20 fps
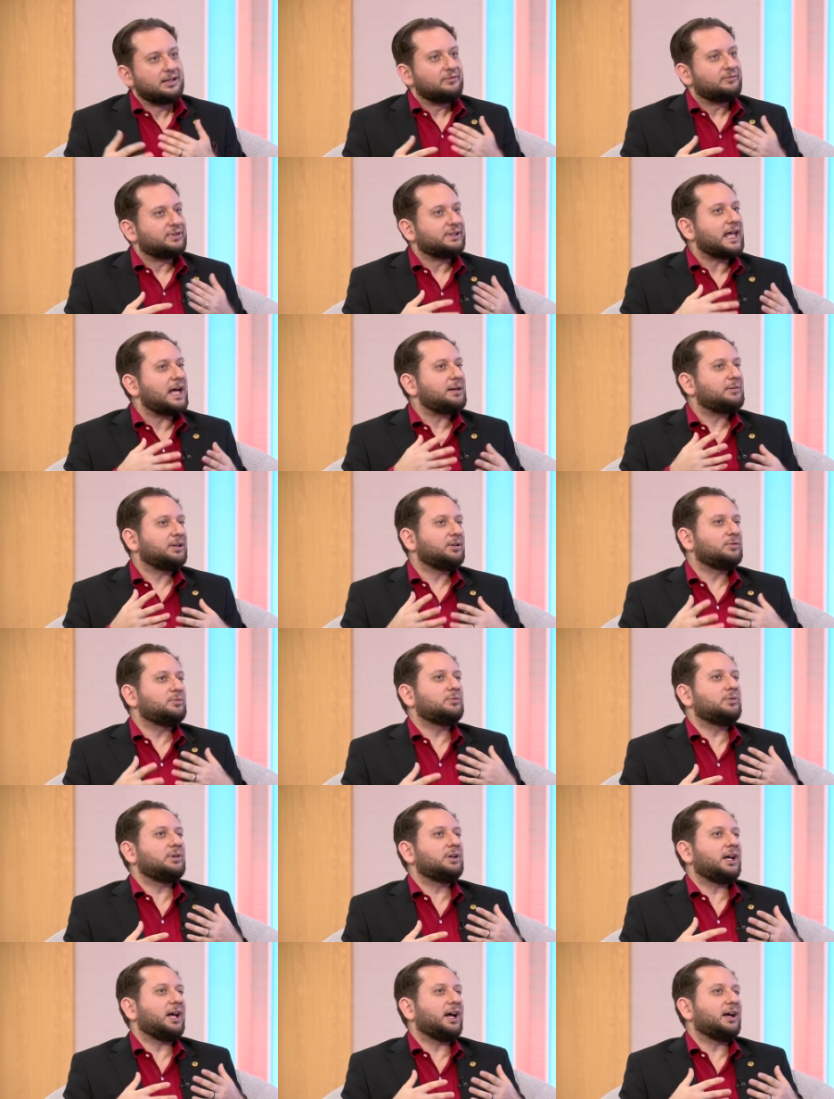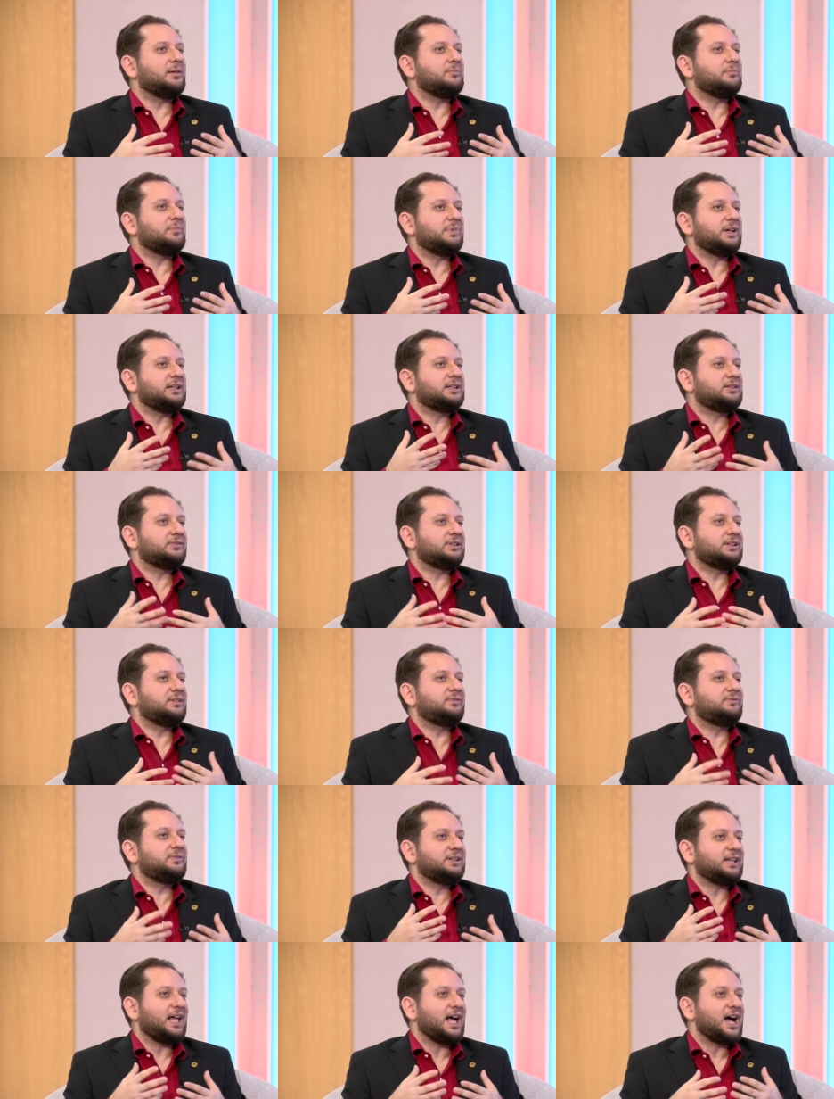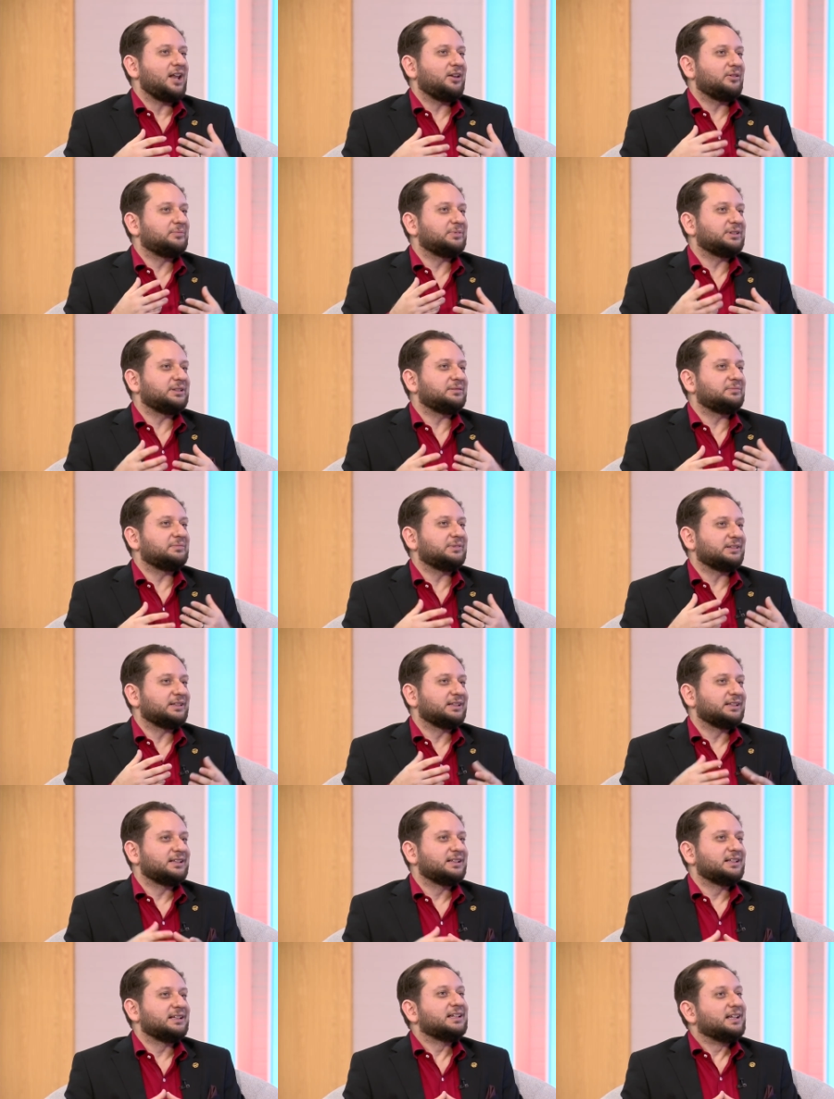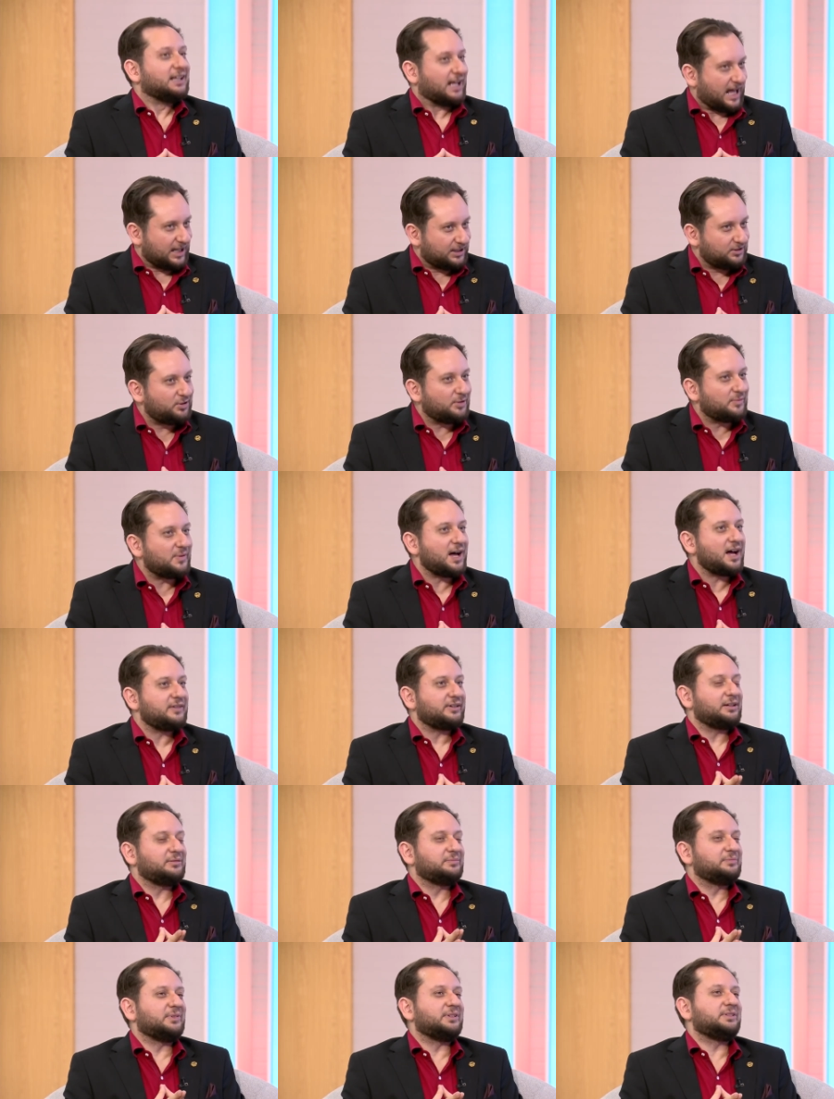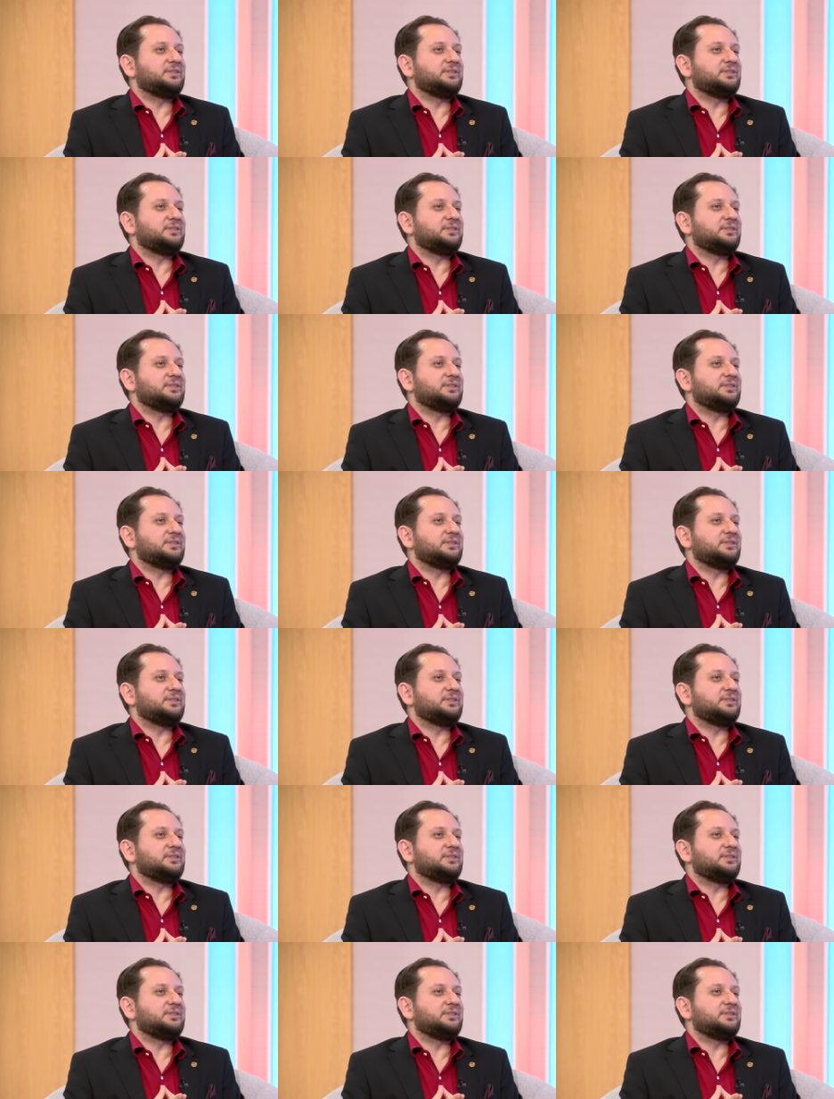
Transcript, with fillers: فدائما هو بيقدر ينفذ حاله بي عنده مهرب عنده مهرب نعم.